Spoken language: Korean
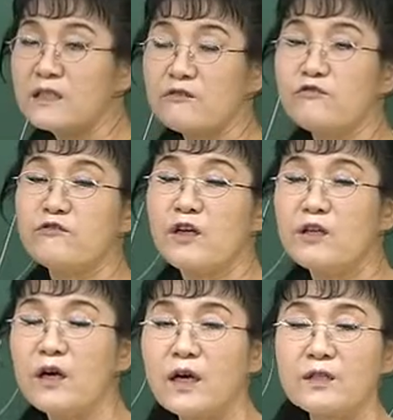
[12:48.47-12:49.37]
뚝
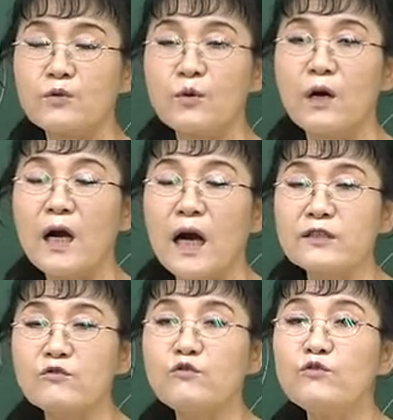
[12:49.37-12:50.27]
떼어넣어가지고
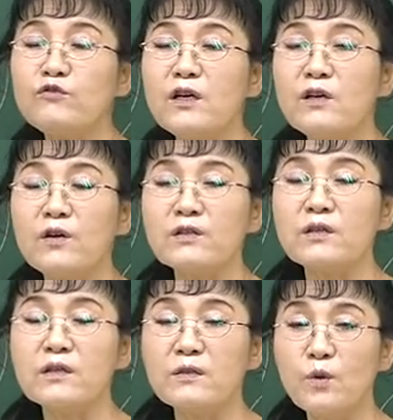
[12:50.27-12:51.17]
아주 뚱뚱한 거
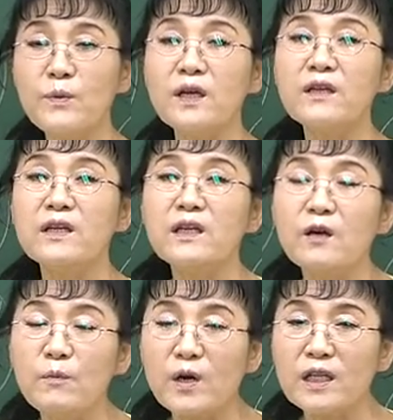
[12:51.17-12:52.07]
놓으면
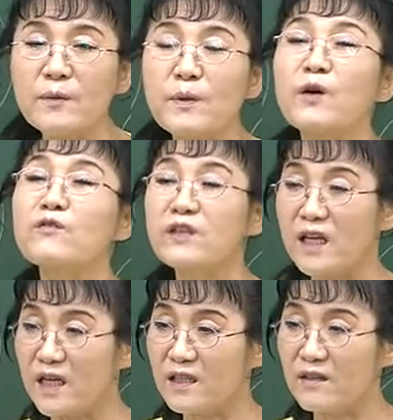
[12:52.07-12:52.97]
이건 뭐가 돼?
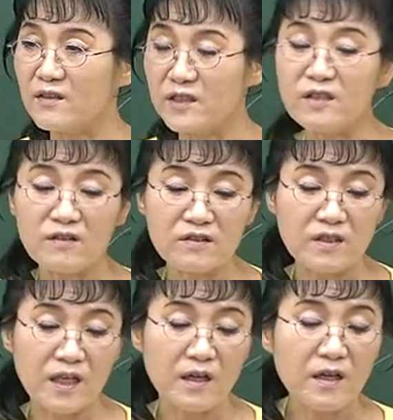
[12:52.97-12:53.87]
벼룩다리가 되는 거죠. 이런
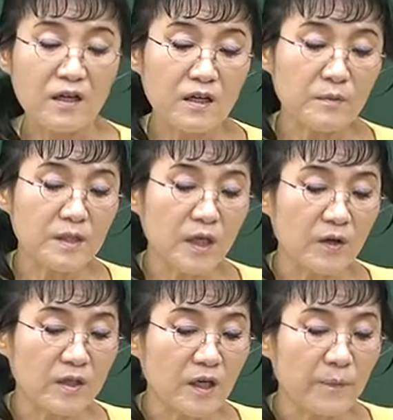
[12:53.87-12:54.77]
것들이에요. 그럼 이제
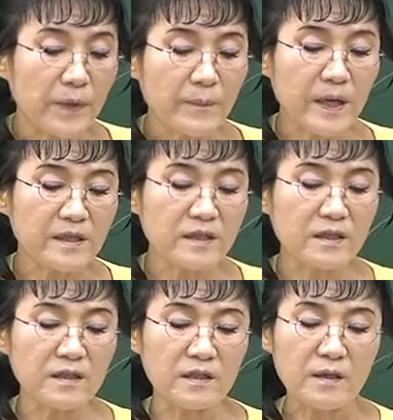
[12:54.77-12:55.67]
여기서
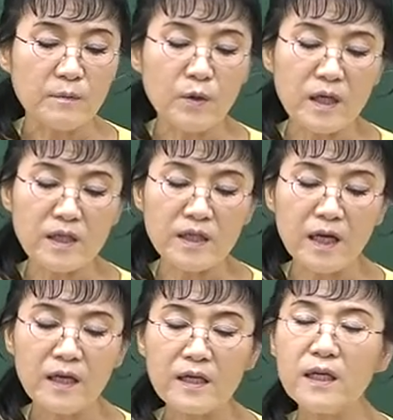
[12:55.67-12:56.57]
패스트는 뭐가
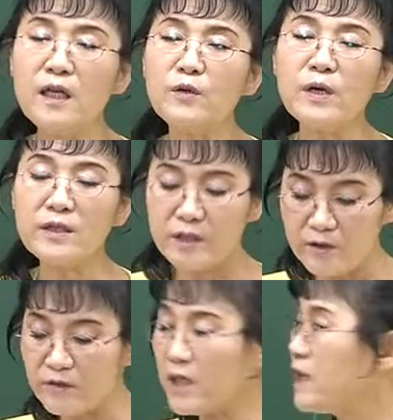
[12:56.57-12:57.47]
된다? 인류가
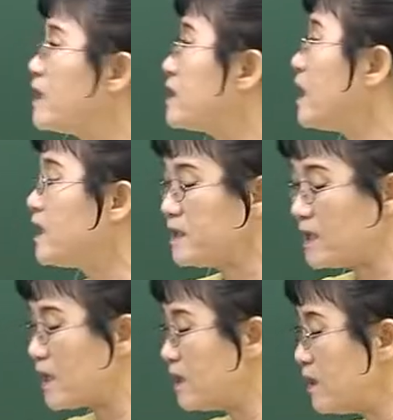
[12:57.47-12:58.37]
지구상에 살기
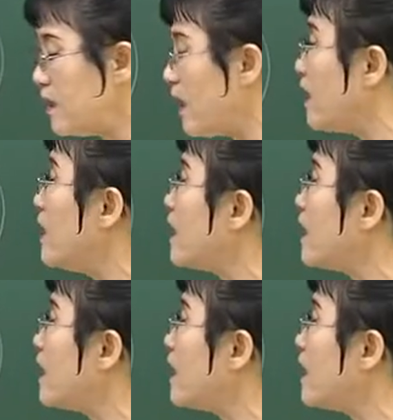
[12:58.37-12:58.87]
시작한 일에